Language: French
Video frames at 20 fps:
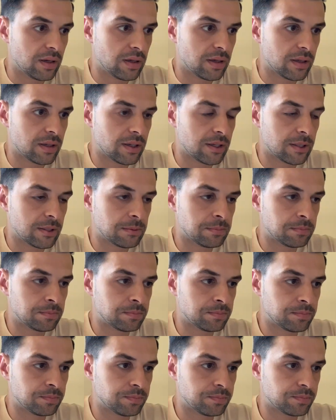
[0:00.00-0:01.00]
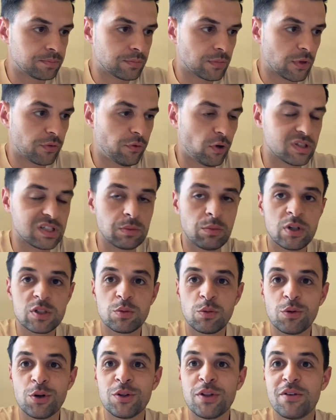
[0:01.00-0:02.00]
forcément, à
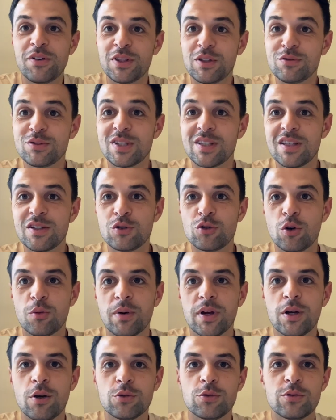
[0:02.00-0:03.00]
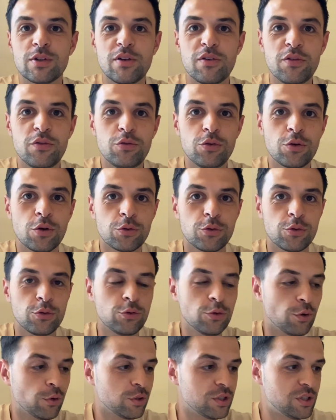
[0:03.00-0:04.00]
ce moment, on avait tous été surpris quand on avait vu
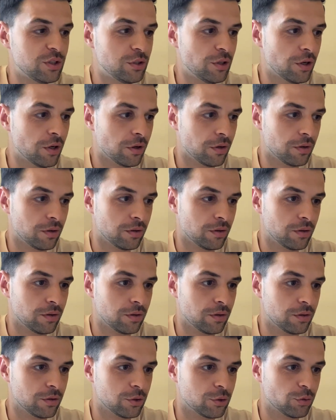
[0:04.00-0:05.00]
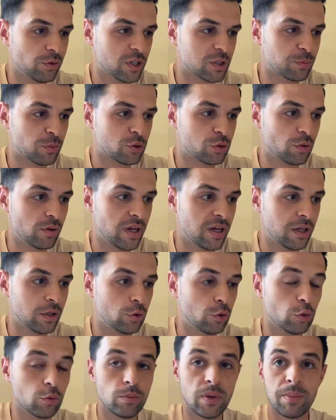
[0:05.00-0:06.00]
qu'Antonio Rudiger jouait à ce poste-là et
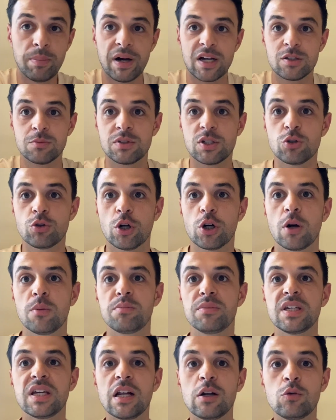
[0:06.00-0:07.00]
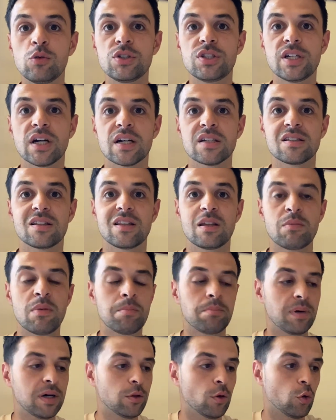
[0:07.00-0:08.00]
que, bah, par exemple, des joueurs comme Miguel Gutiérrez n'étaient
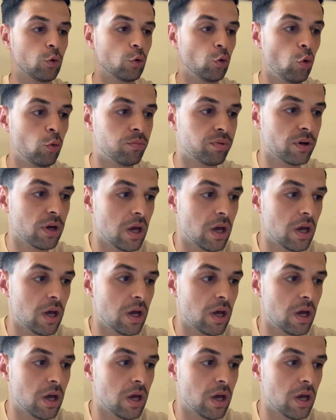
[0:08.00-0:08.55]
même pas dans le groupe